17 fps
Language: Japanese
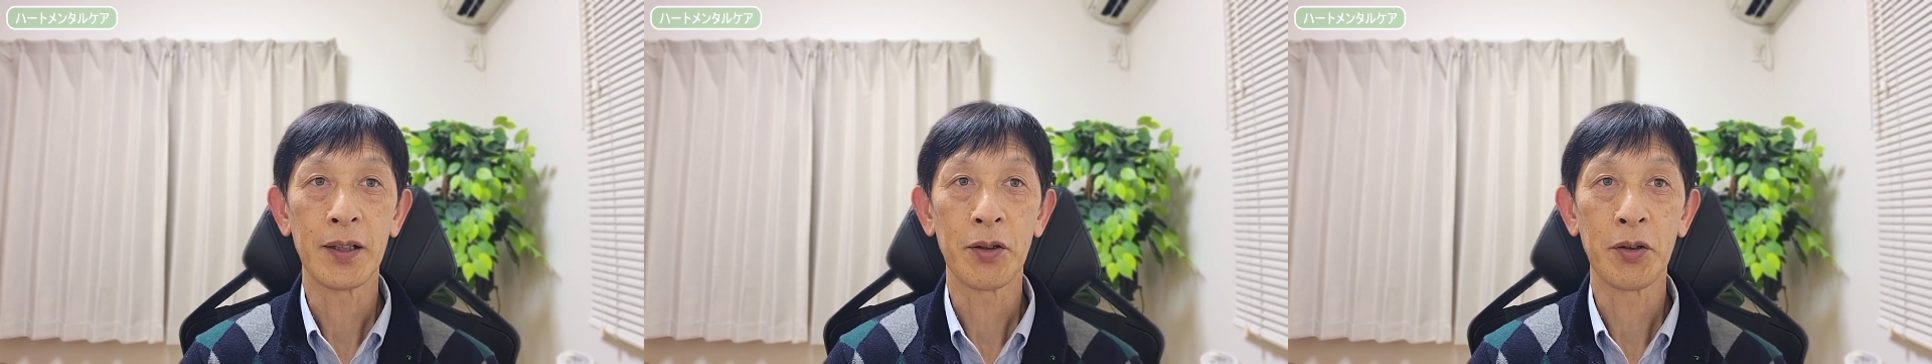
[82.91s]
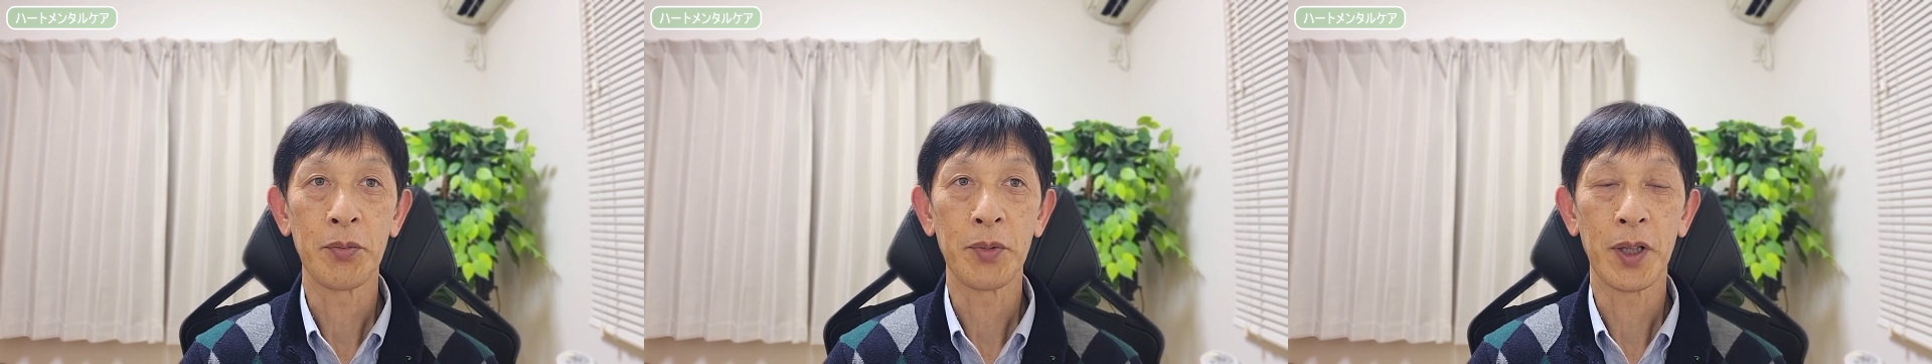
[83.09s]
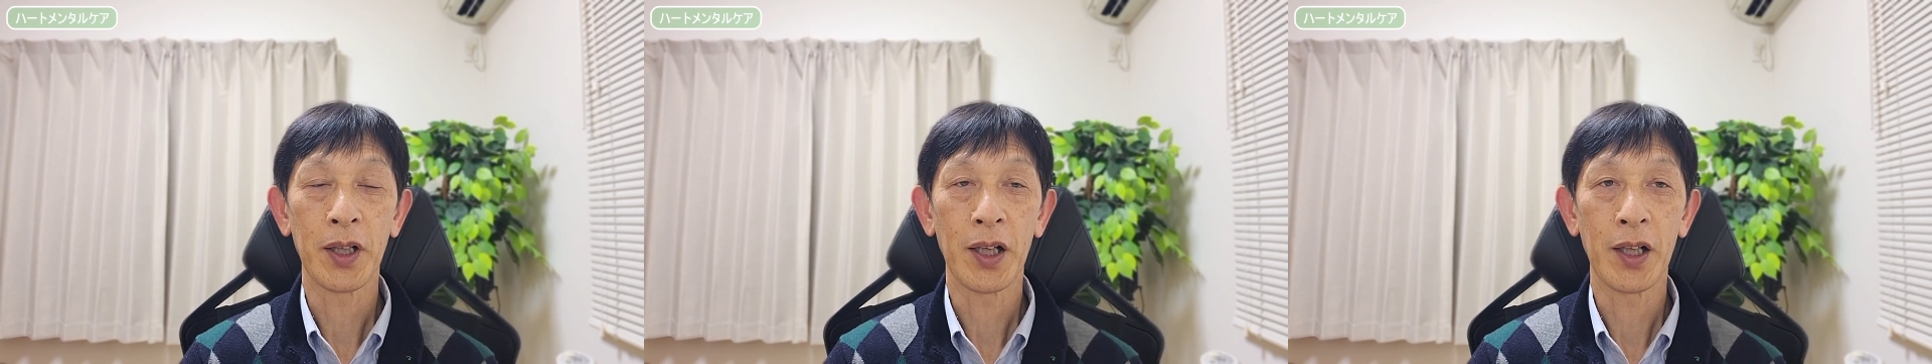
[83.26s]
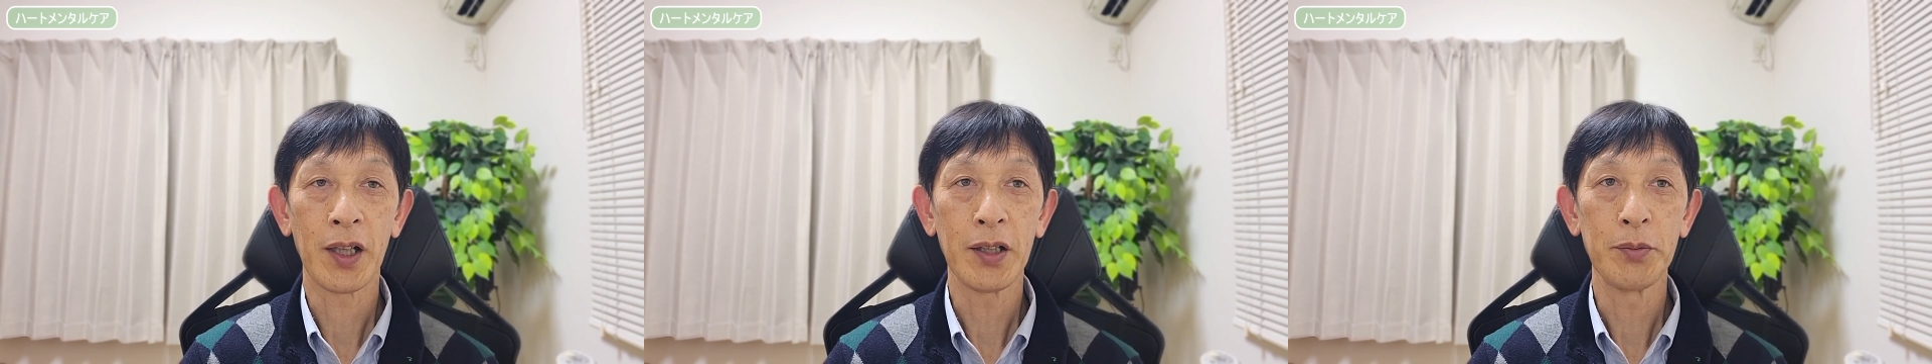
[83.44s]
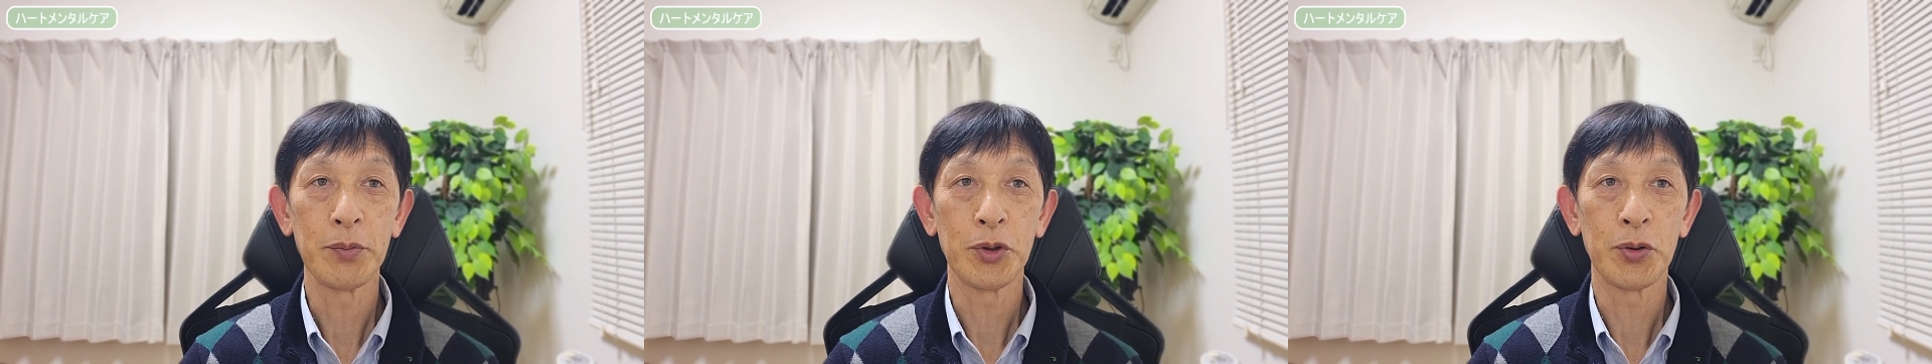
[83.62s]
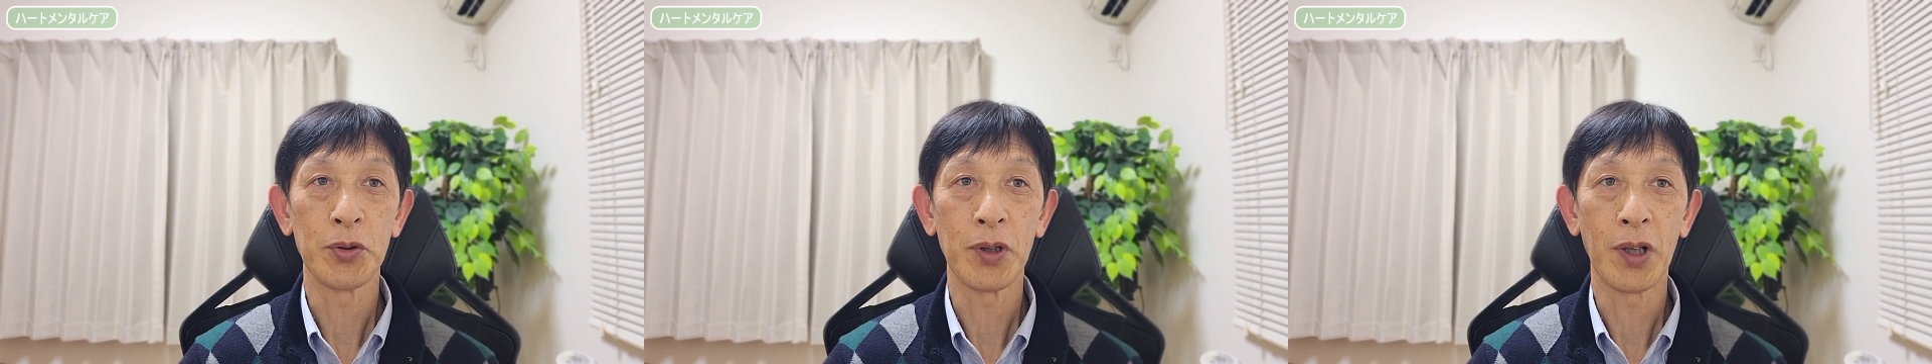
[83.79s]
例えば辛い
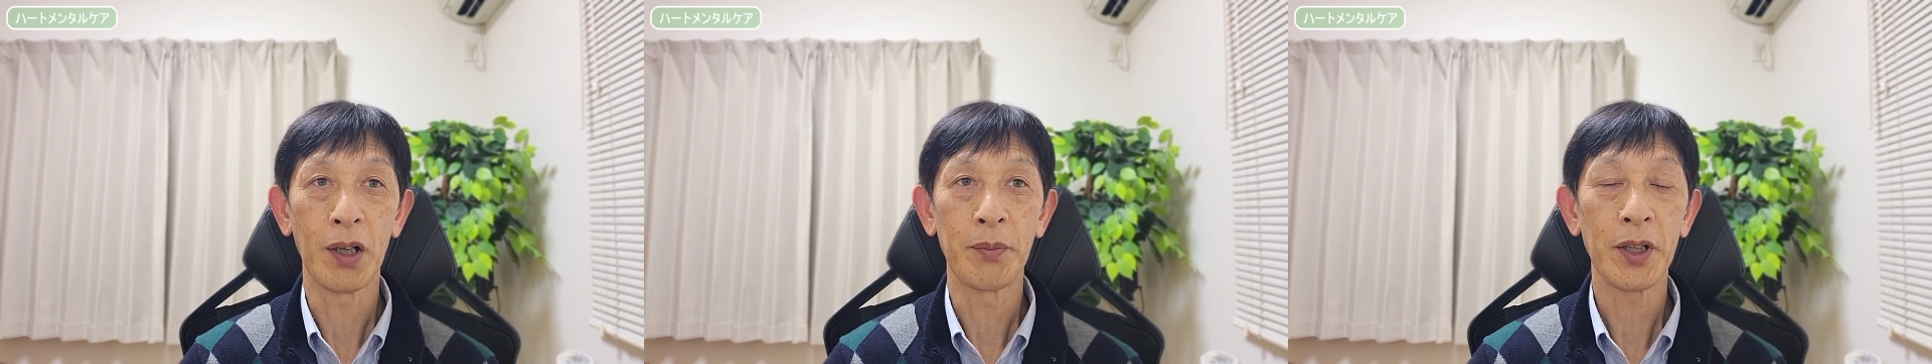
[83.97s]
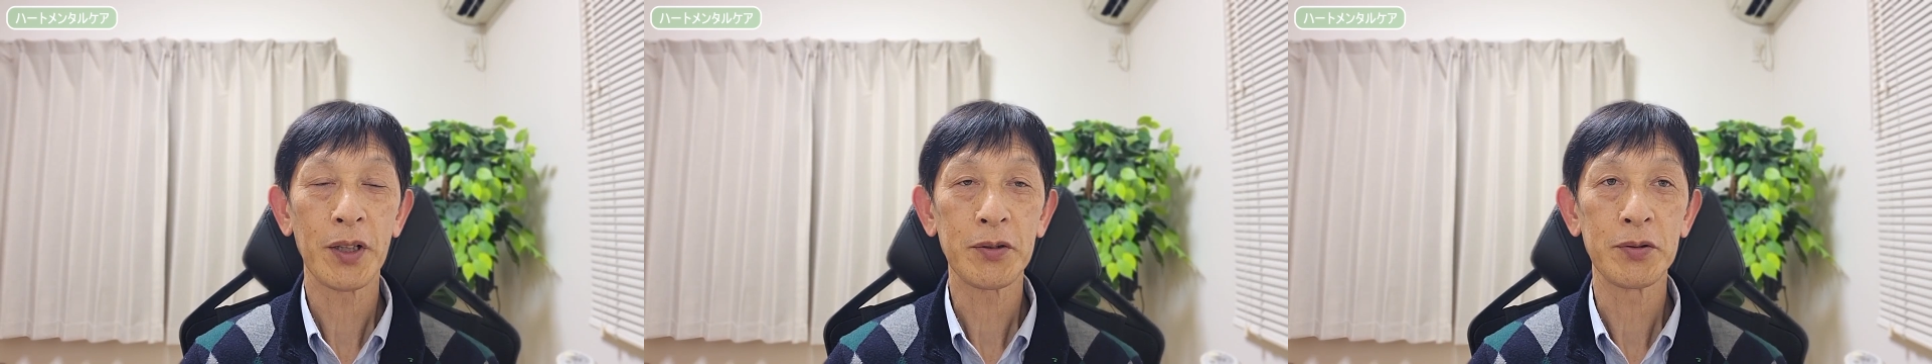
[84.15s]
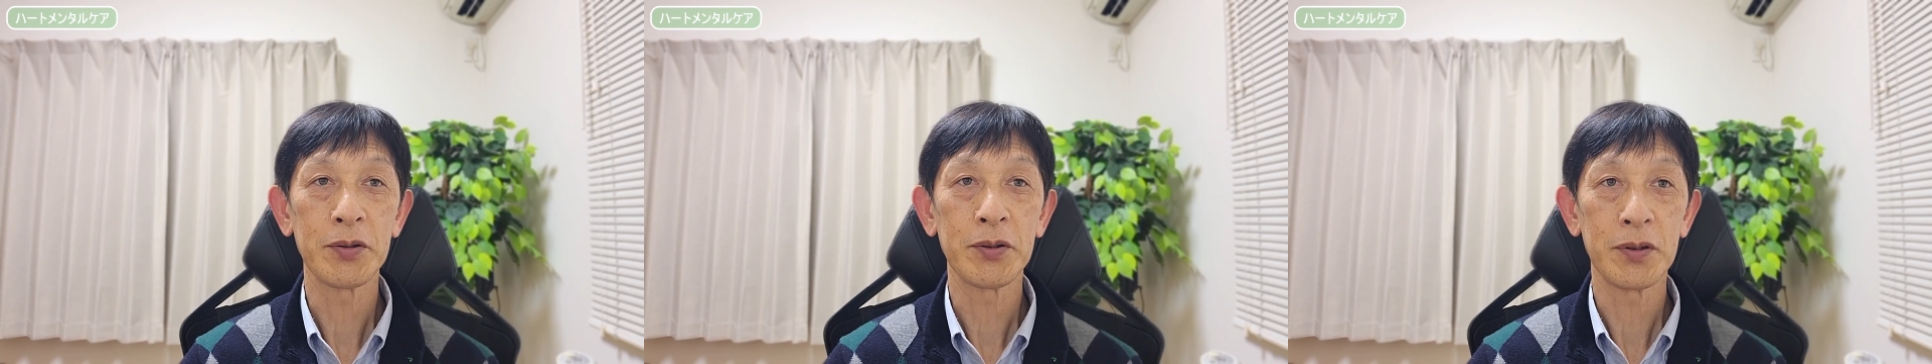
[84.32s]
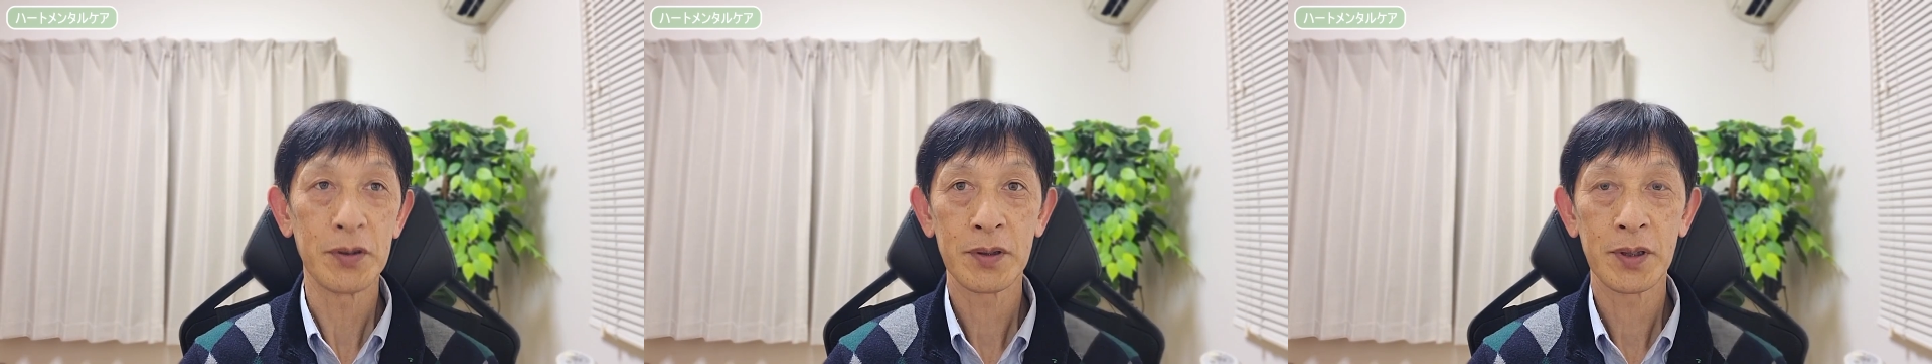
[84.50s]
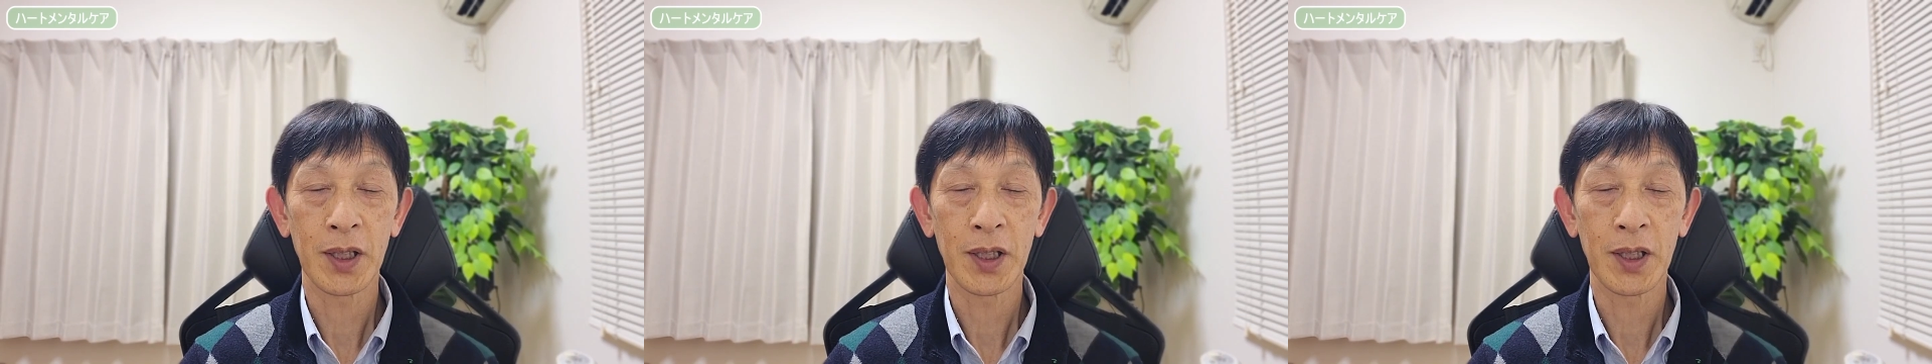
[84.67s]
ものを甘く